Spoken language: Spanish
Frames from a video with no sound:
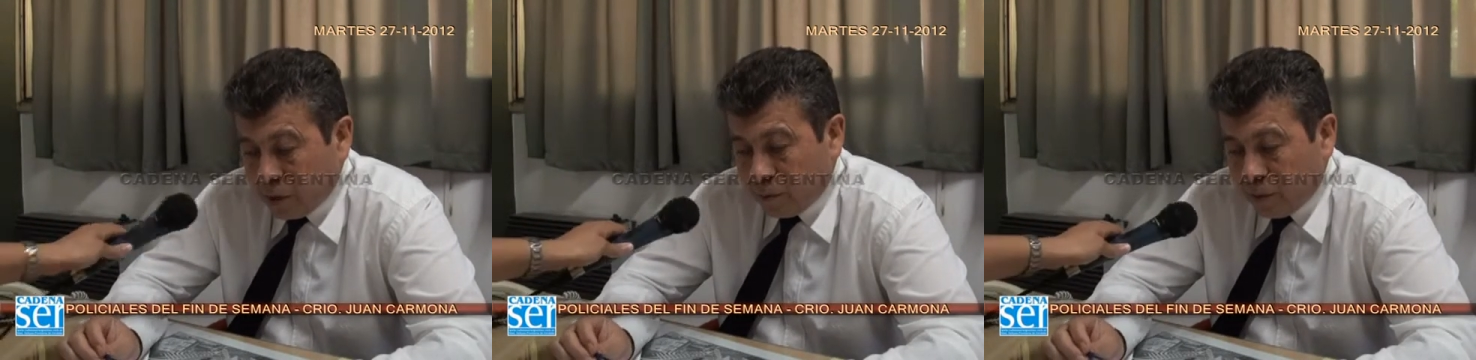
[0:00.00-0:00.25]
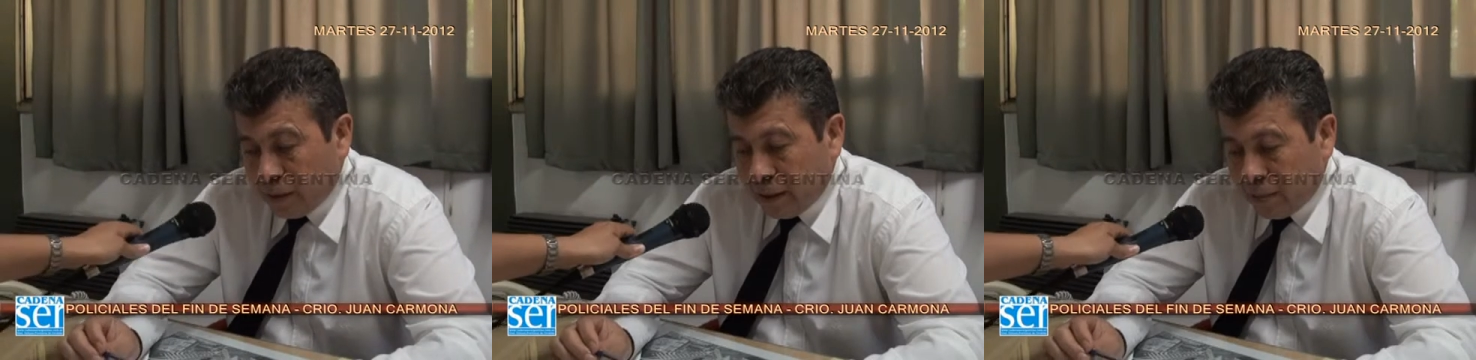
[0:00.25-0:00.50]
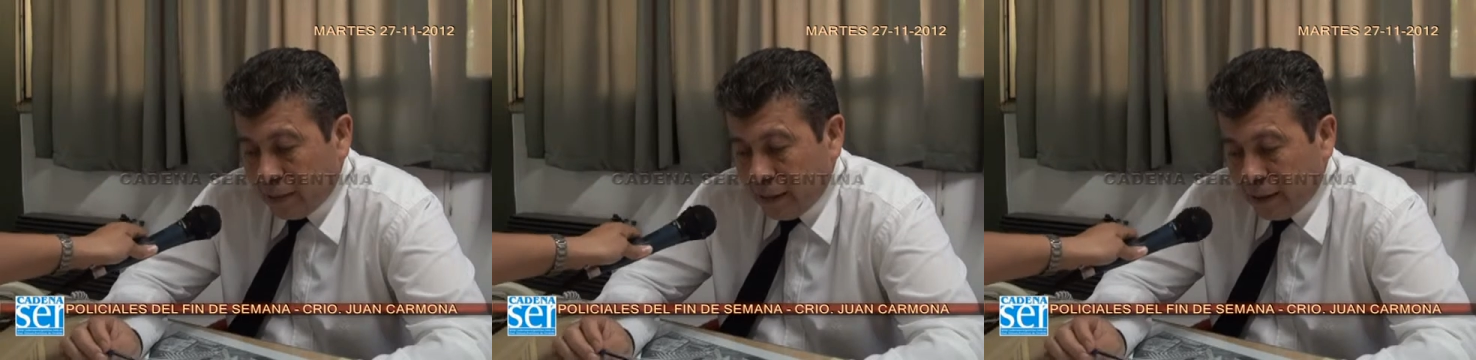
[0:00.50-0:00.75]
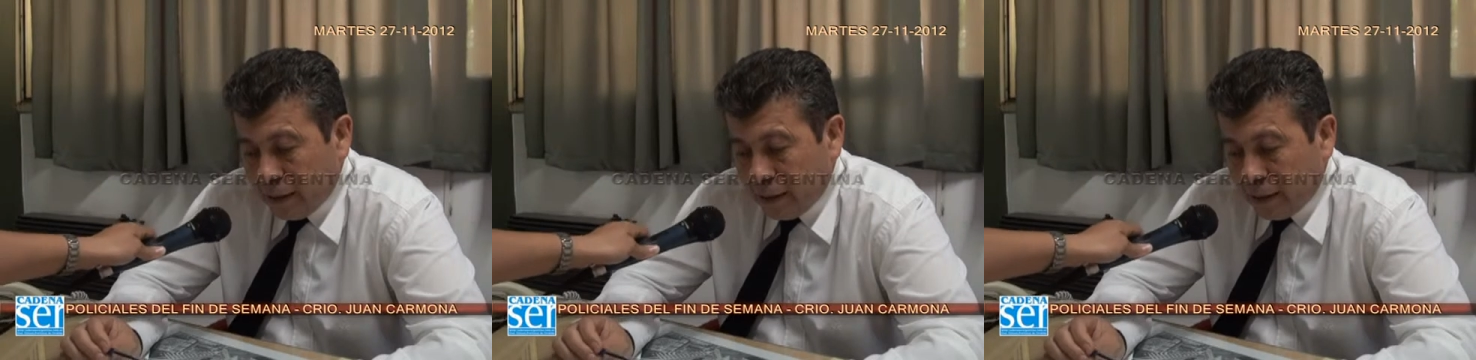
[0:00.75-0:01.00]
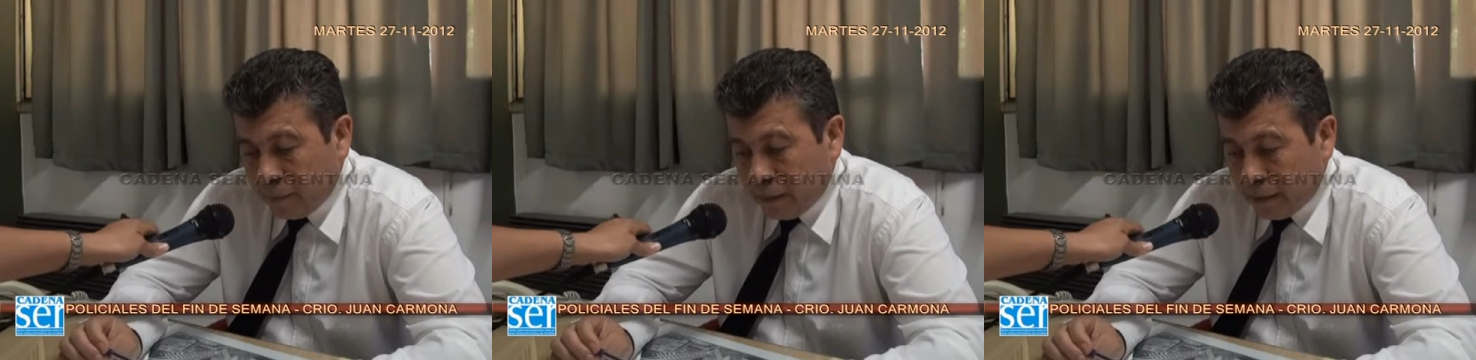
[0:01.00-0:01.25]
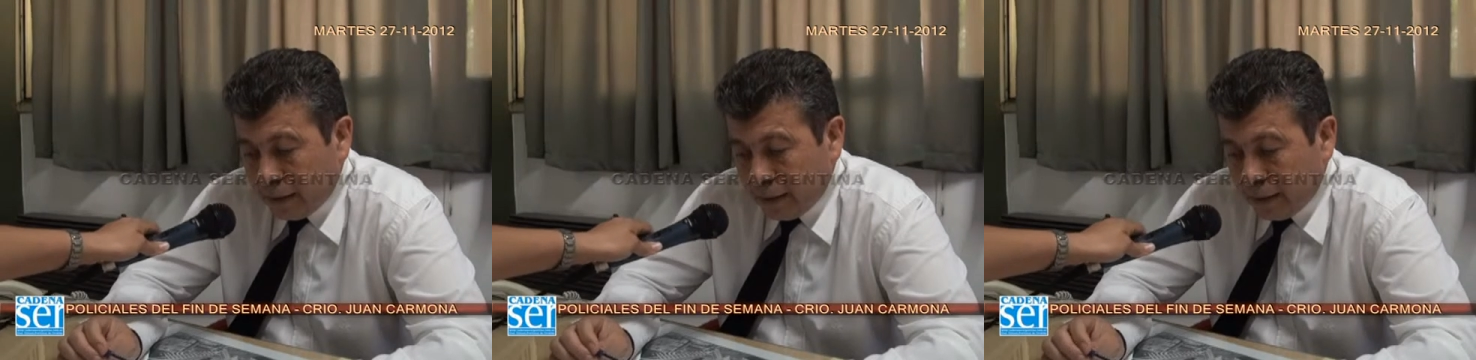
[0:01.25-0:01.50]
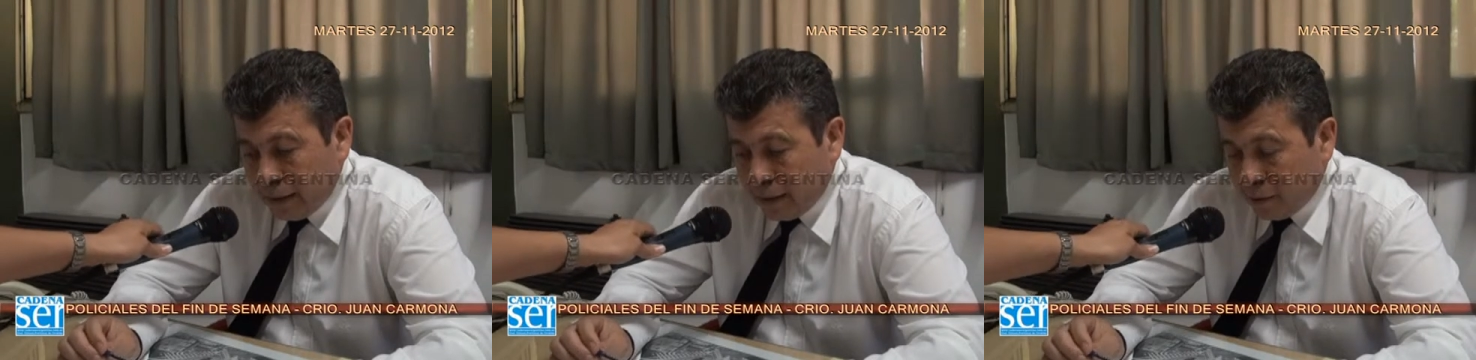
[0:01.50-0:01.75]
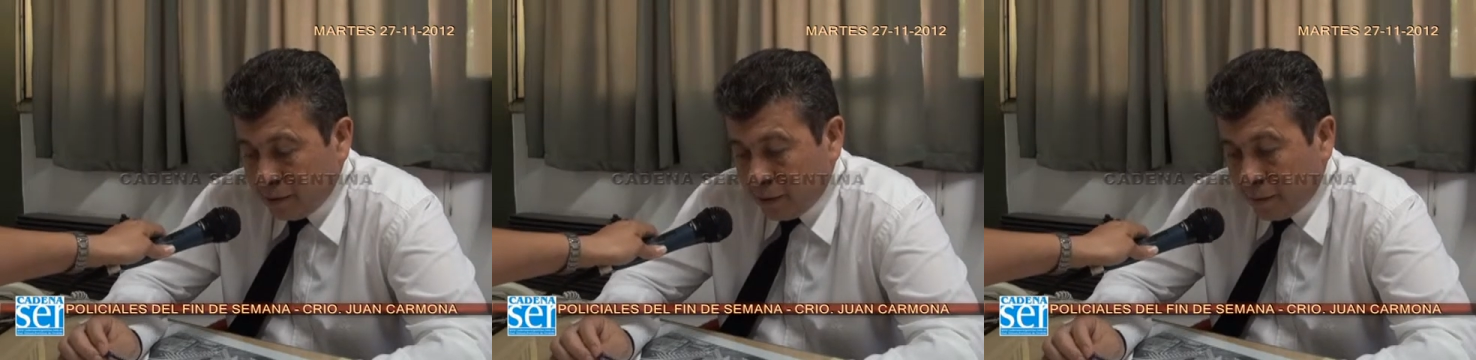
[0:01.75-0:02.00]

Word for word: hemos tomado las medidas pertinentes y bueno,